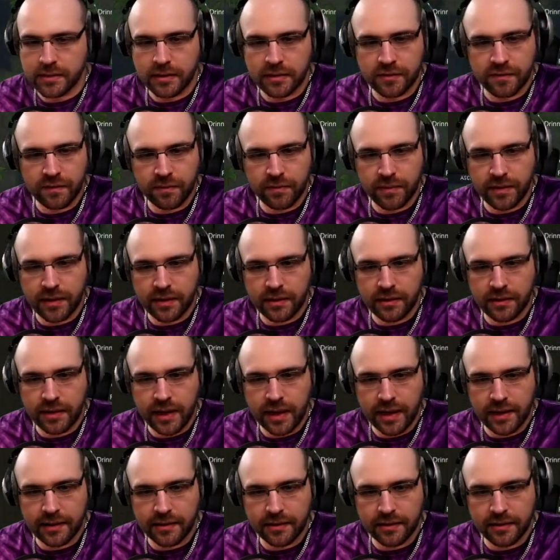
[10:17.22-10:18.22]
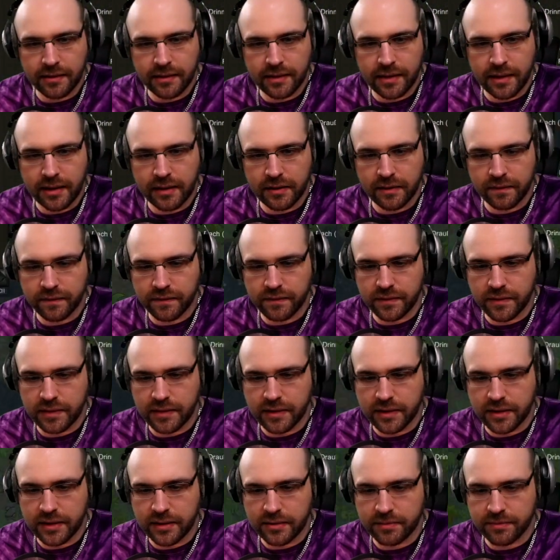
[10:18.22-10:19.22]
Also wenn wir dann Angreifende
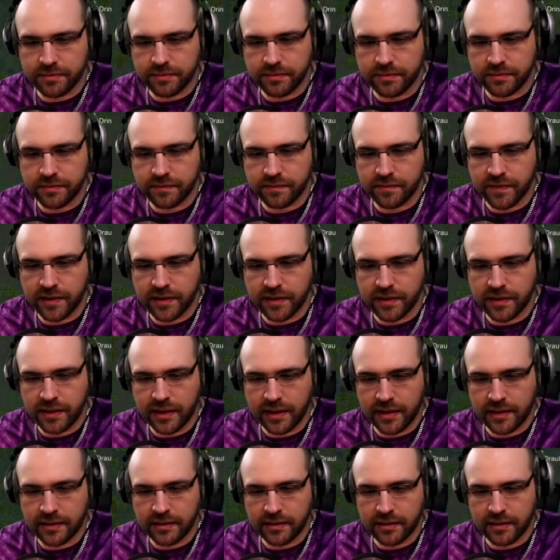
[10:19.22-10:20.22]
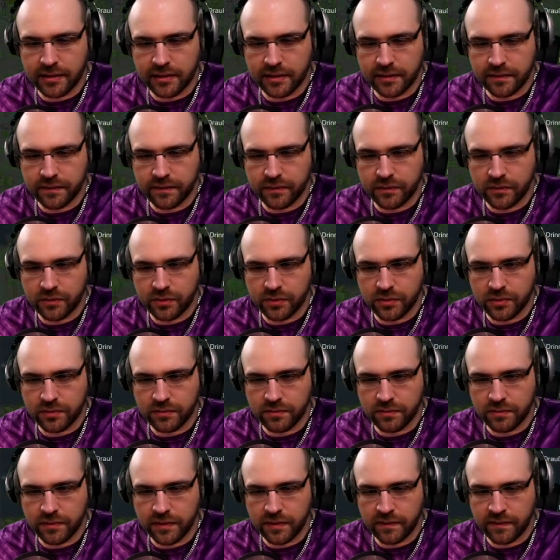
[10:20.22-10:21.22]
haben, welche die angreifen
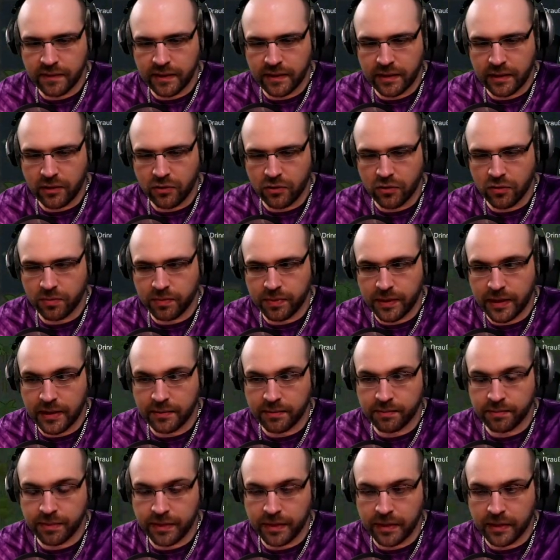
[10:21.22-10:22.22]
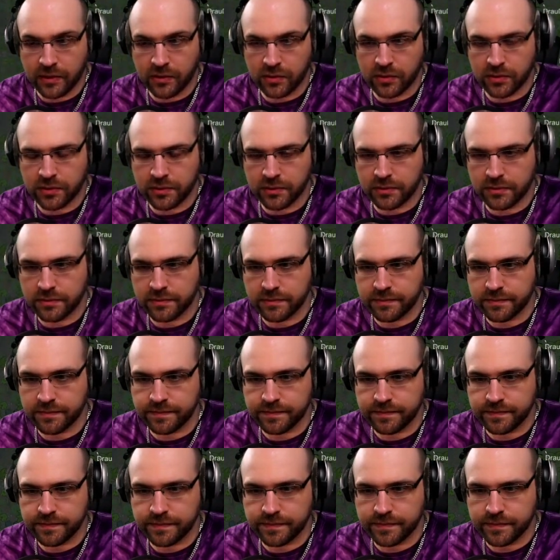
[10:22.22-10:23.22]
können, die wir ja auch bald brauchen.
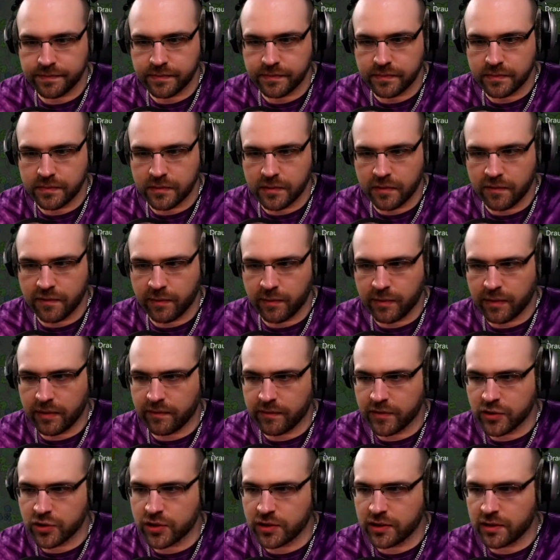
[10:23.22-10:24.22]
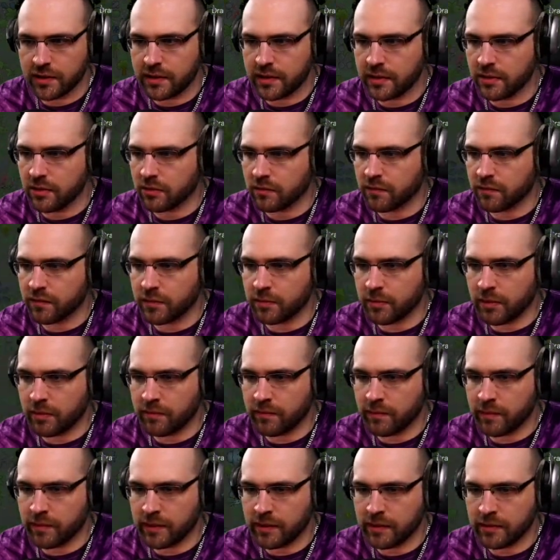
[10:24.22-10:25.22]
Die werden wir dann wahrscheinlich hier irgendwo hinmachen,
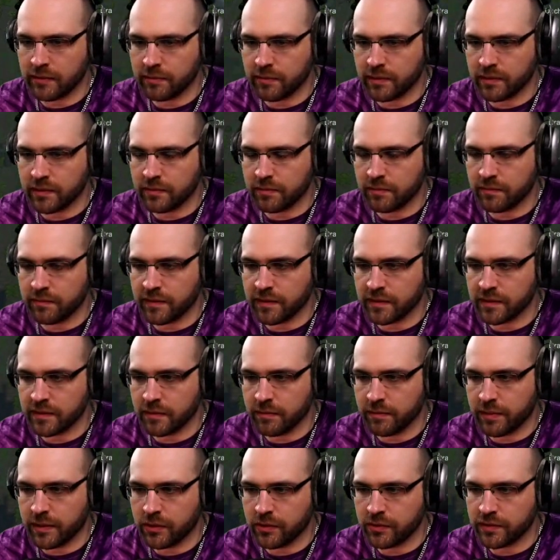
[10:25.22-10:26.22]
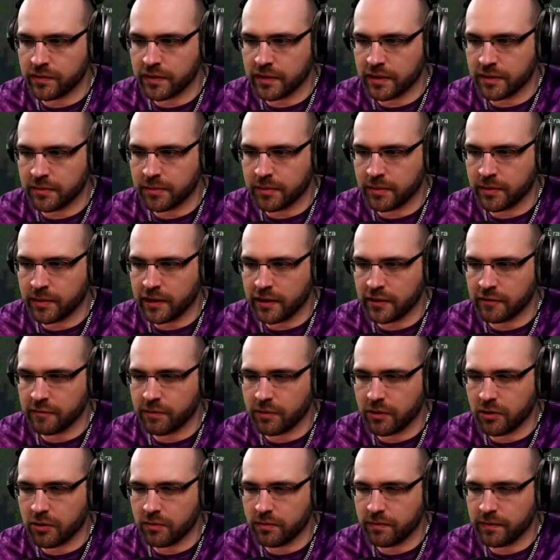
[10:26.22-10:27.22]
wenn wir hier ein bisschen was gebaut haben. Aber jetzt
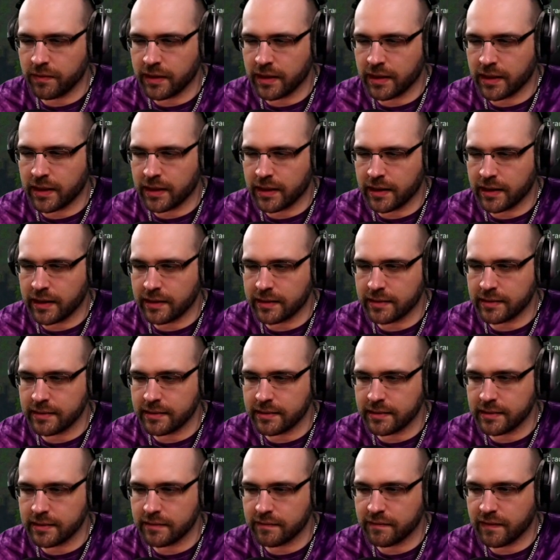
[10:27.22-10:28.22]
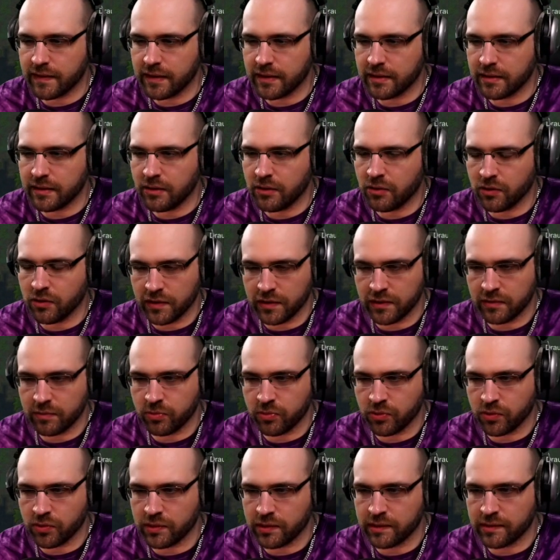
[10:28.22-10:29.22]
brauchen wir ja eigentlich welche, die Holz
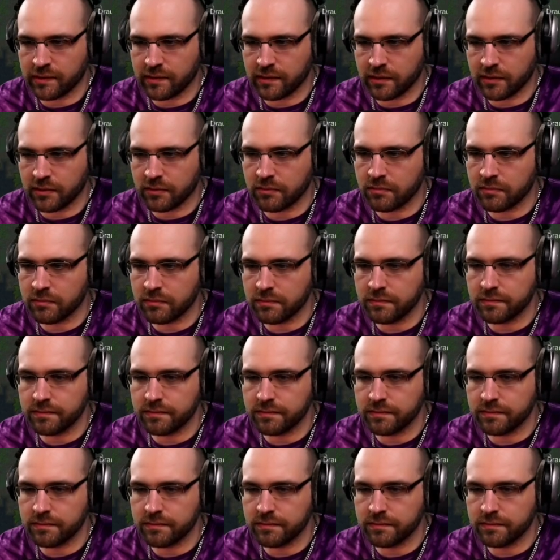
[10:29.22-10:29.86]
produzieren.